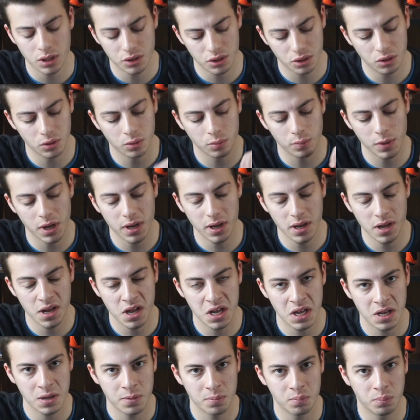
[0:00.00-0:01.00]
secondo
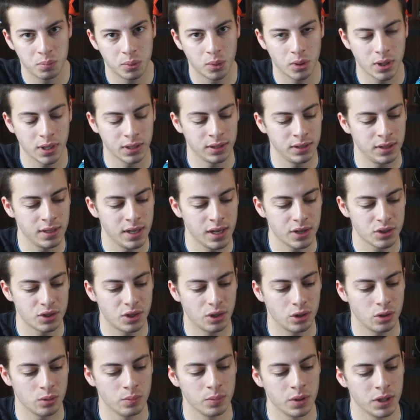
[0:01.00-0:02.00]
me può
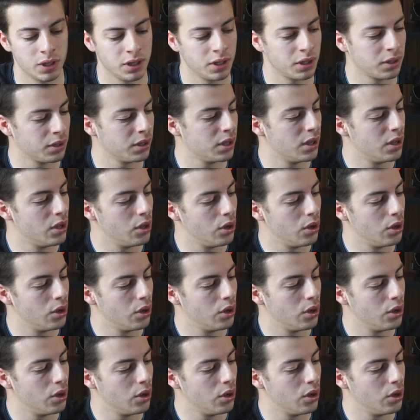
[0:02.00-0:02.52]
candidarsi come